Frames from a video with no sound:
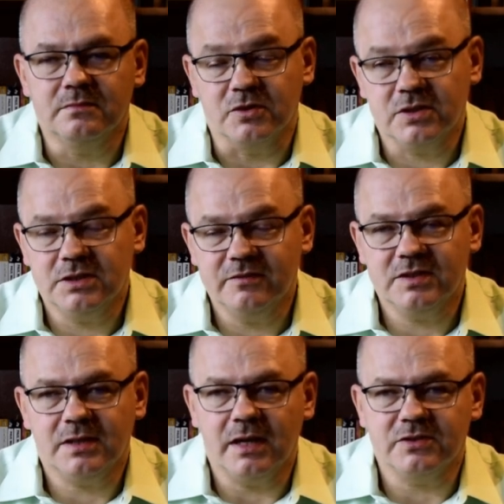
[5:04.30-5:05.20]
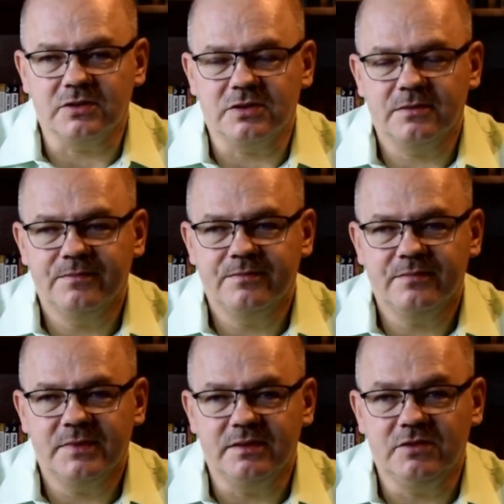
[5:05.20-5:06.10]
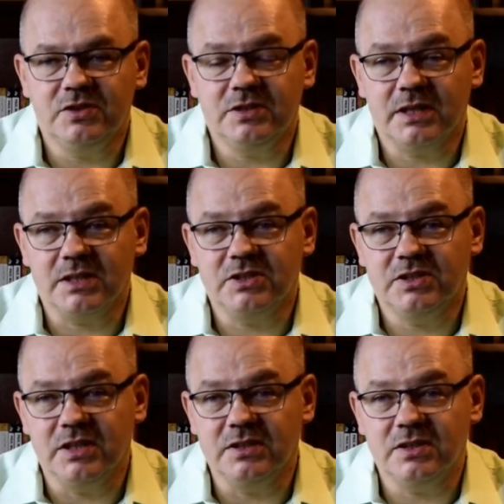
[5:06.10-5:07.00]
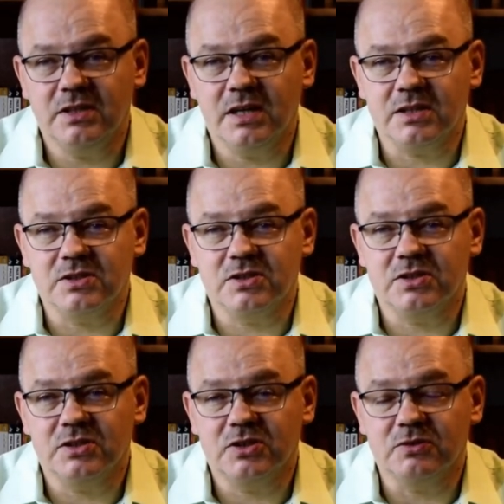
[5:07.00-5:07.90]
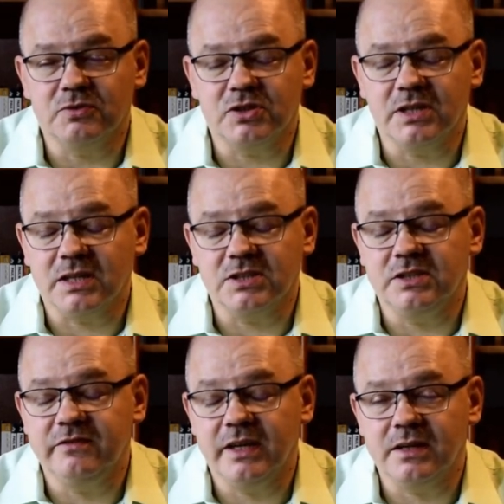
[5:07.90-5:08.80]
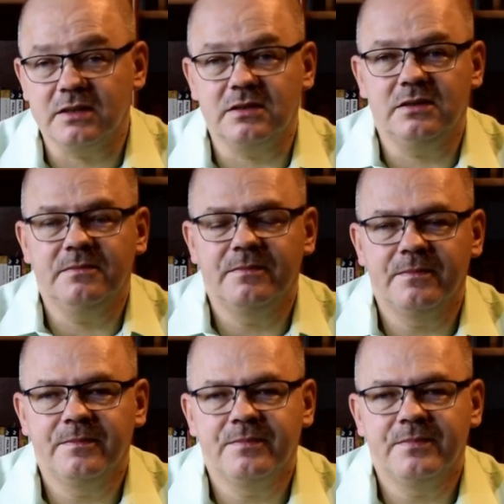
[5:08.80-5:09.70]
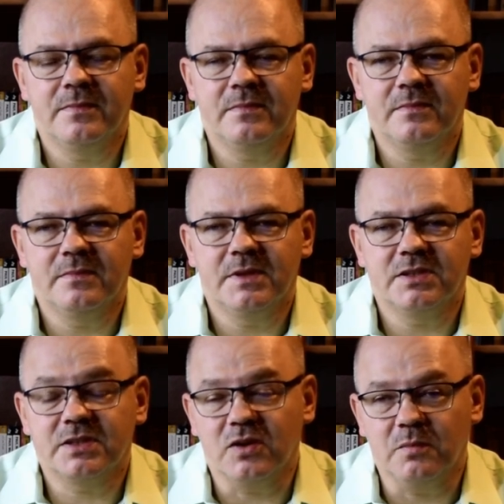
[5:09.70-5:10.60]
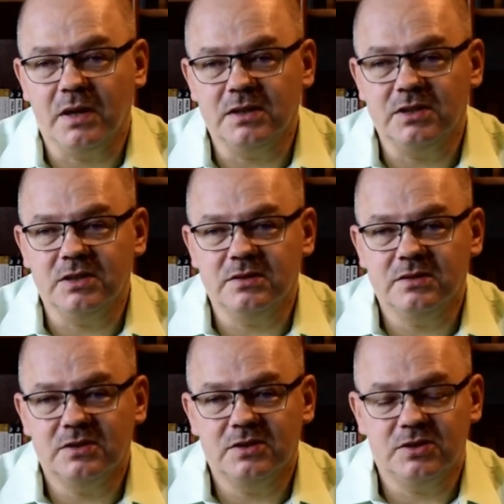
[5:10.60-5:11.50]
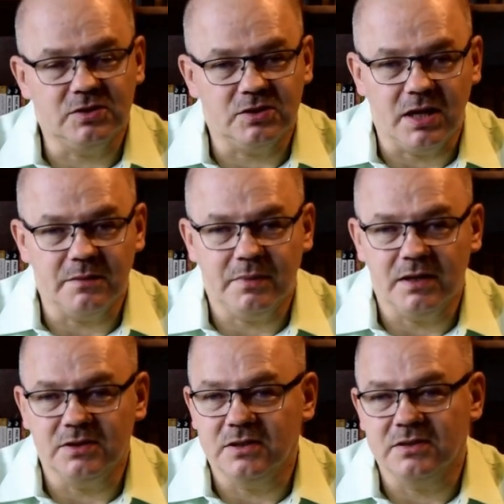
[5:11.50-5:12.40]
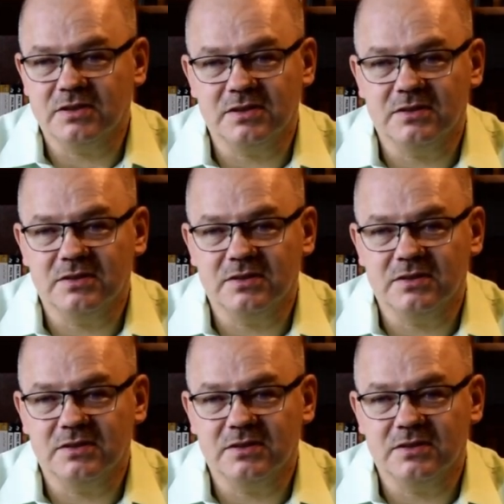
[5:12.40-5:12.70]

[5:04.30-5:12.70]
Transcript: może się wystraszyć. Widzi jakieś cienie, jakieś, słyszy jakieś dźwięki, skrobanie, szarpanie,